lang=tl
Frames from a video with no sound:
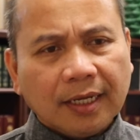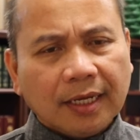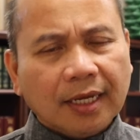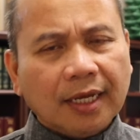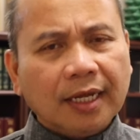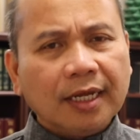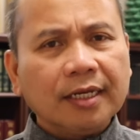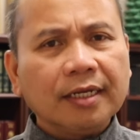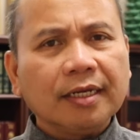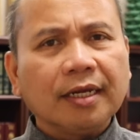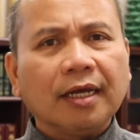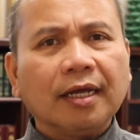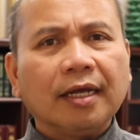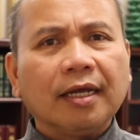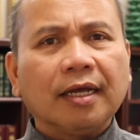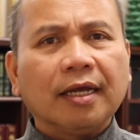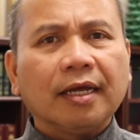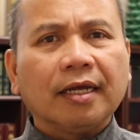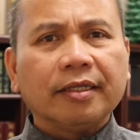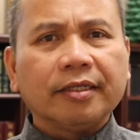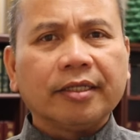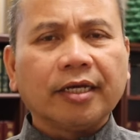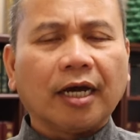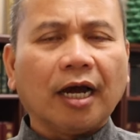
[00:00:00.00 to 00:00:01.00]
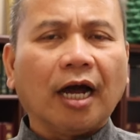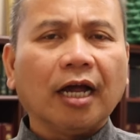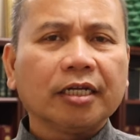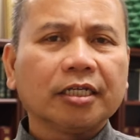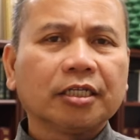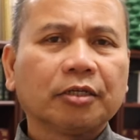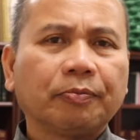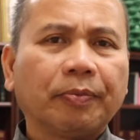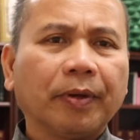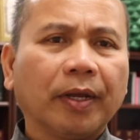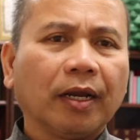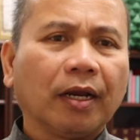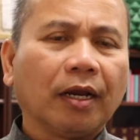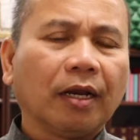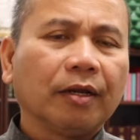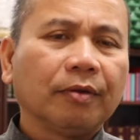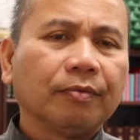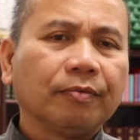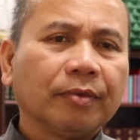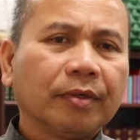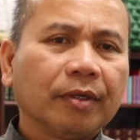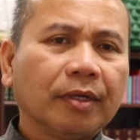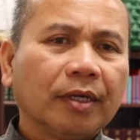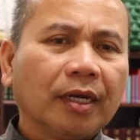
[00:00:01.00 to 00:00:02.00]
in the gospel,
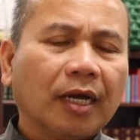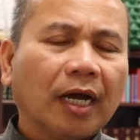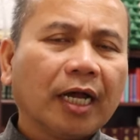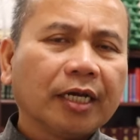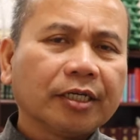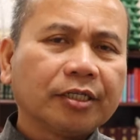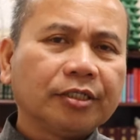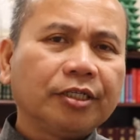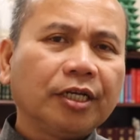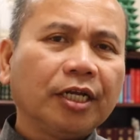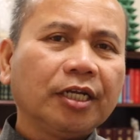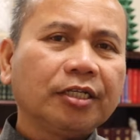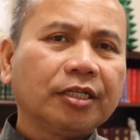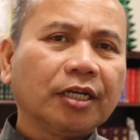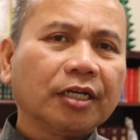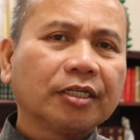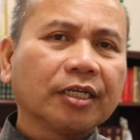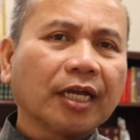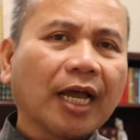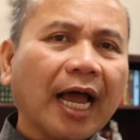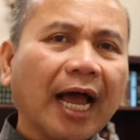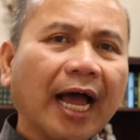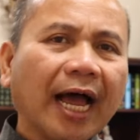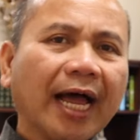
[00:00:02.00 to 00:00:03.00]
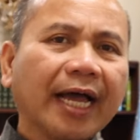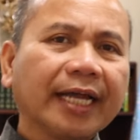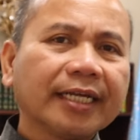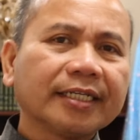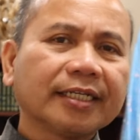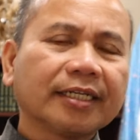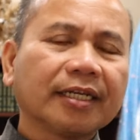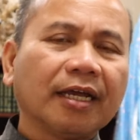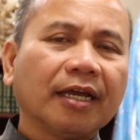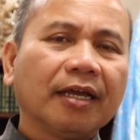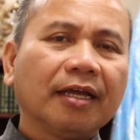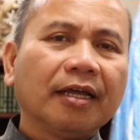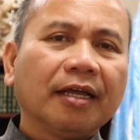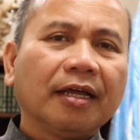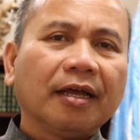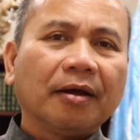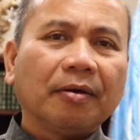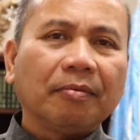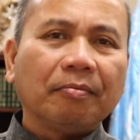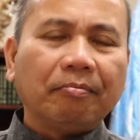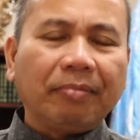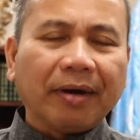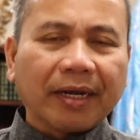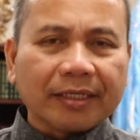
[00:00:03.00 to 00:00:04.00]
as Jesus asked
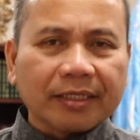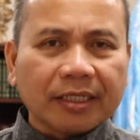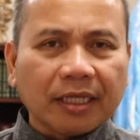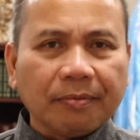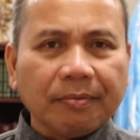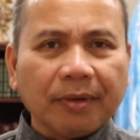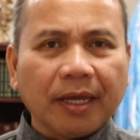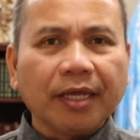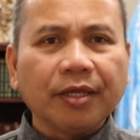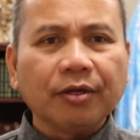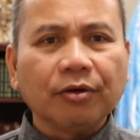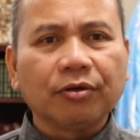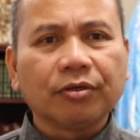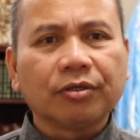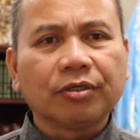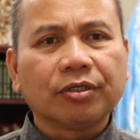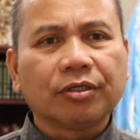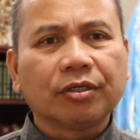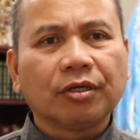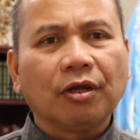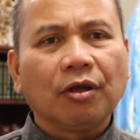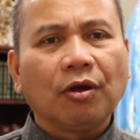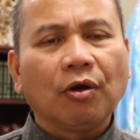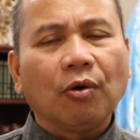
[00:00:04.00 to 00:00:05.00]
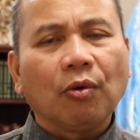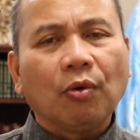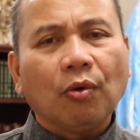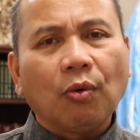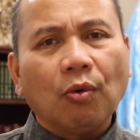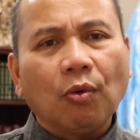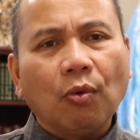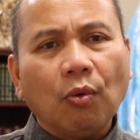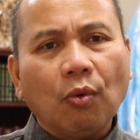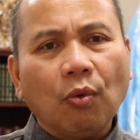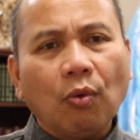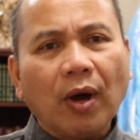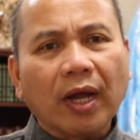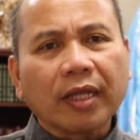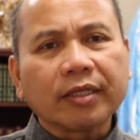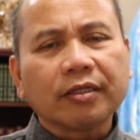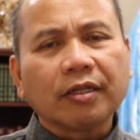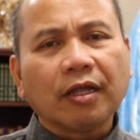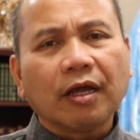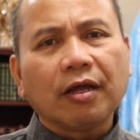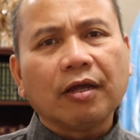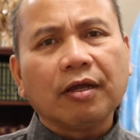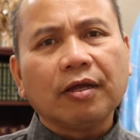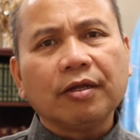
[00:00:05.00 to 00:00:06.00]
Bartimaeus,
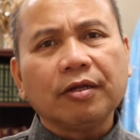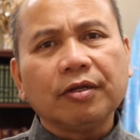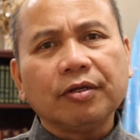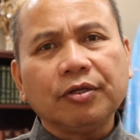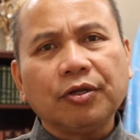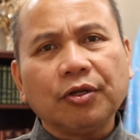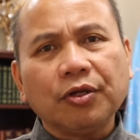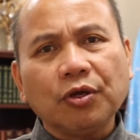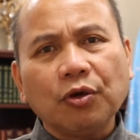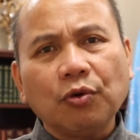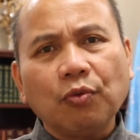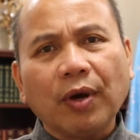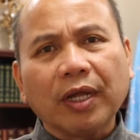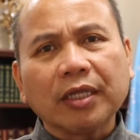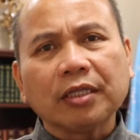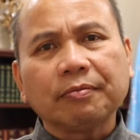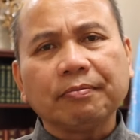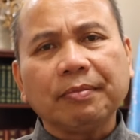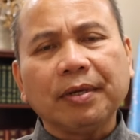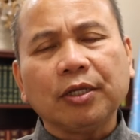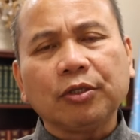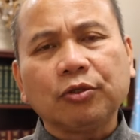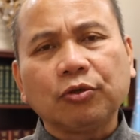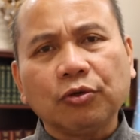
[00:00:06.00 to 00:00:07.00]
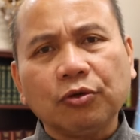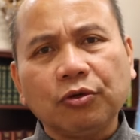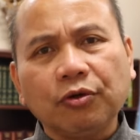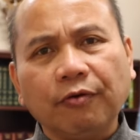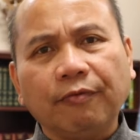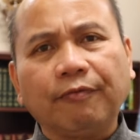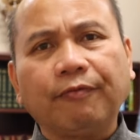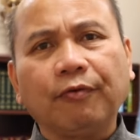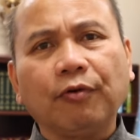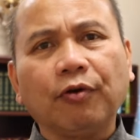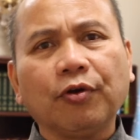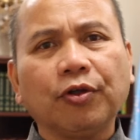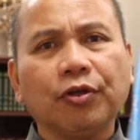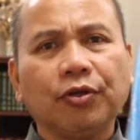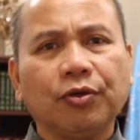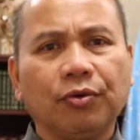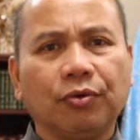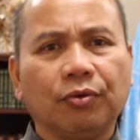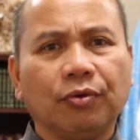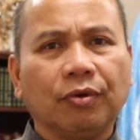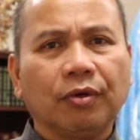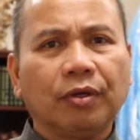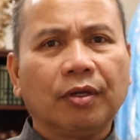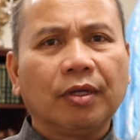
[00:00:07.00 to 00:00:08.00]
What do you want me to do for
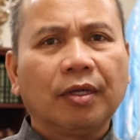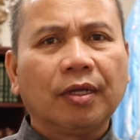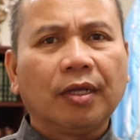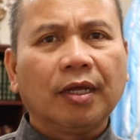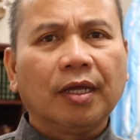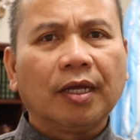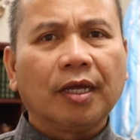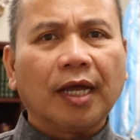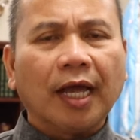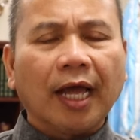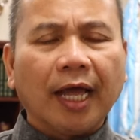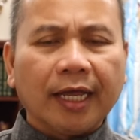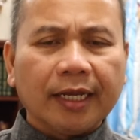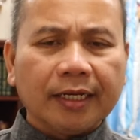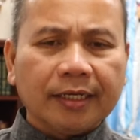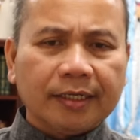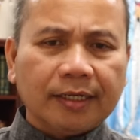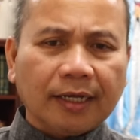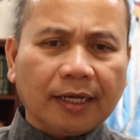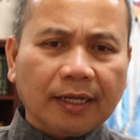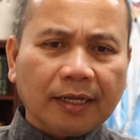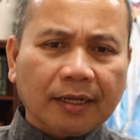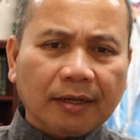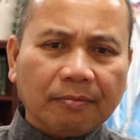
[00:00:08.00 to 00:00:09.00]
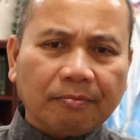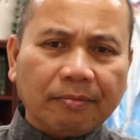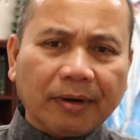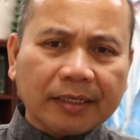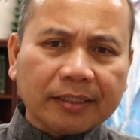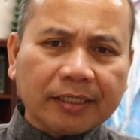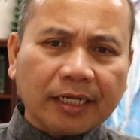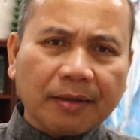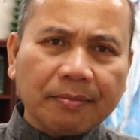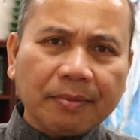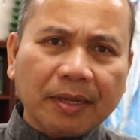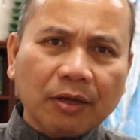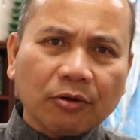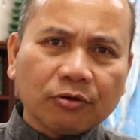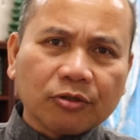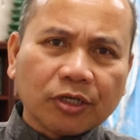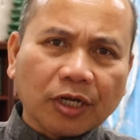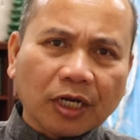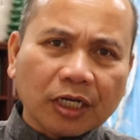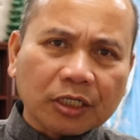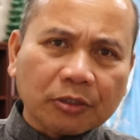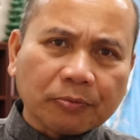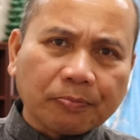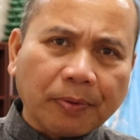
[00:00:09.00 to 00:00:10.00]
you? And Bartimaeus
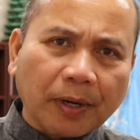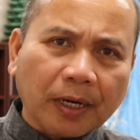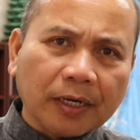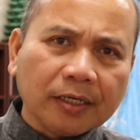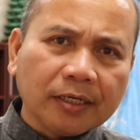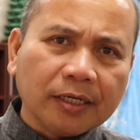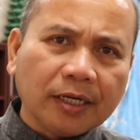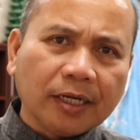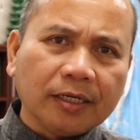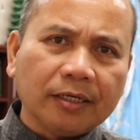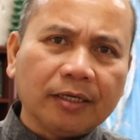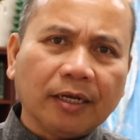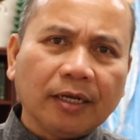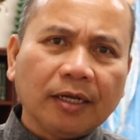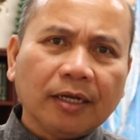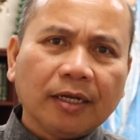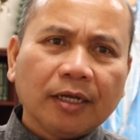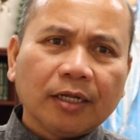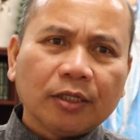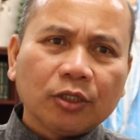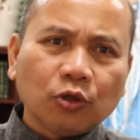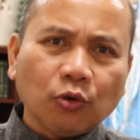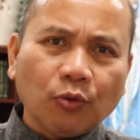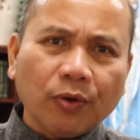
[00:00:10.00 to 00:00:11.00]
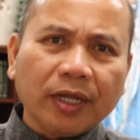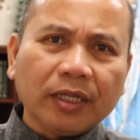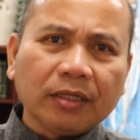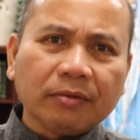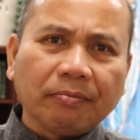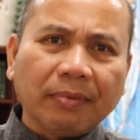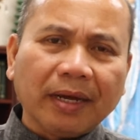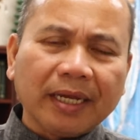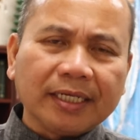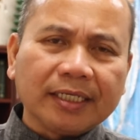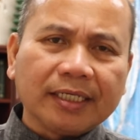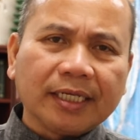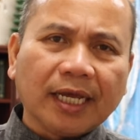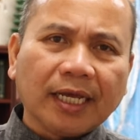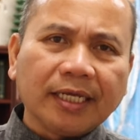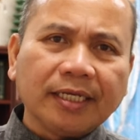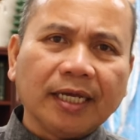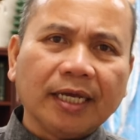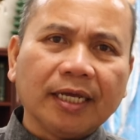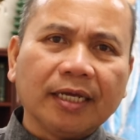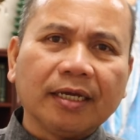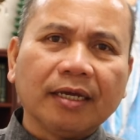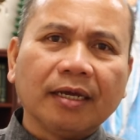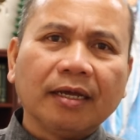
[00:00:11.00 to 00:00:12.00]
responded to it by
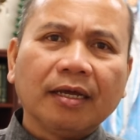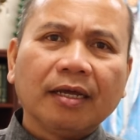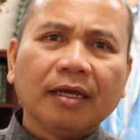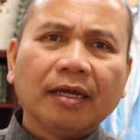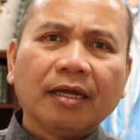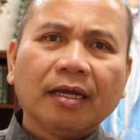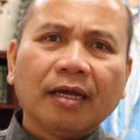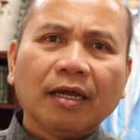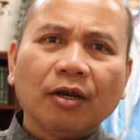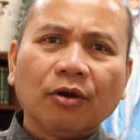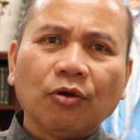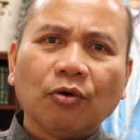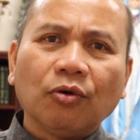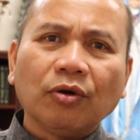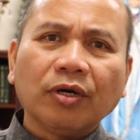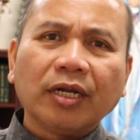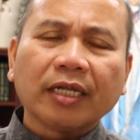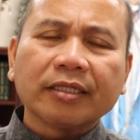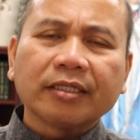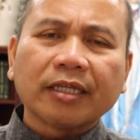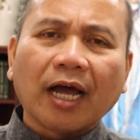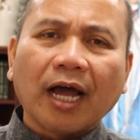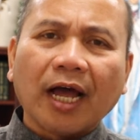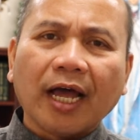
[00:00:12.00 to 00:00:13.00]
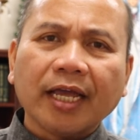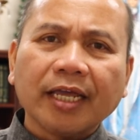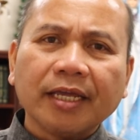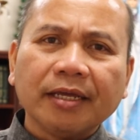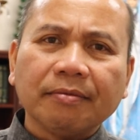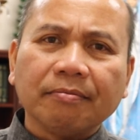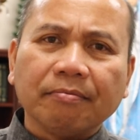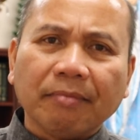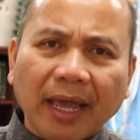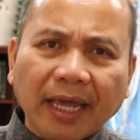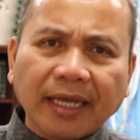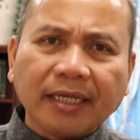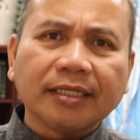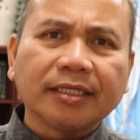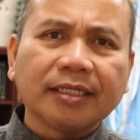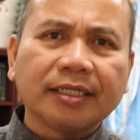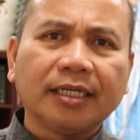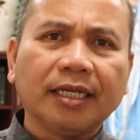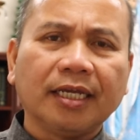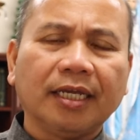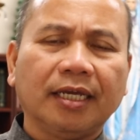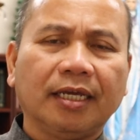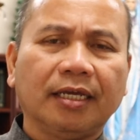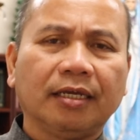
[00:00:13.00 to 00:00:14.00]
saying, Lord, that I may
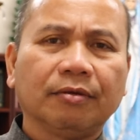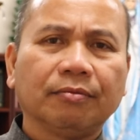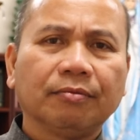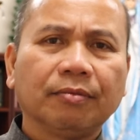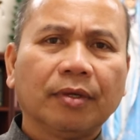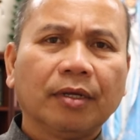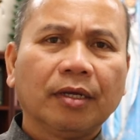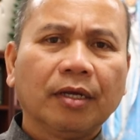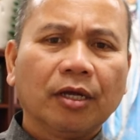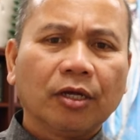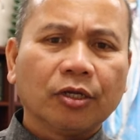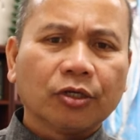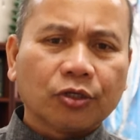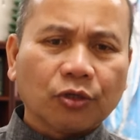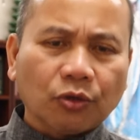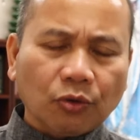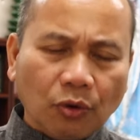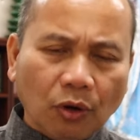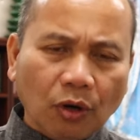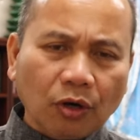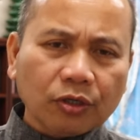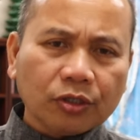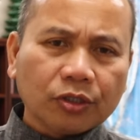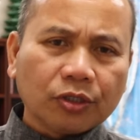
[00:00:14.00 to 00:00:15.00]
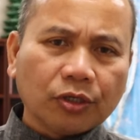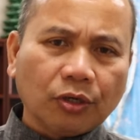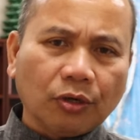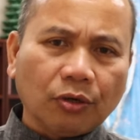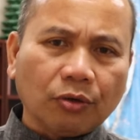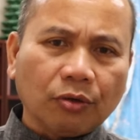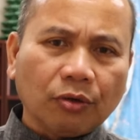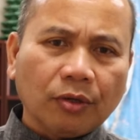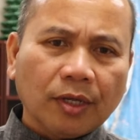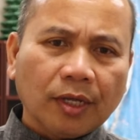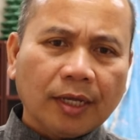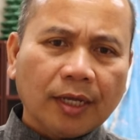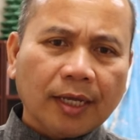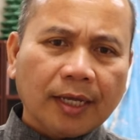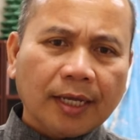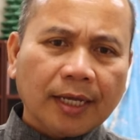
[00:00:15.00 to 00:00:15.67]
see. So also,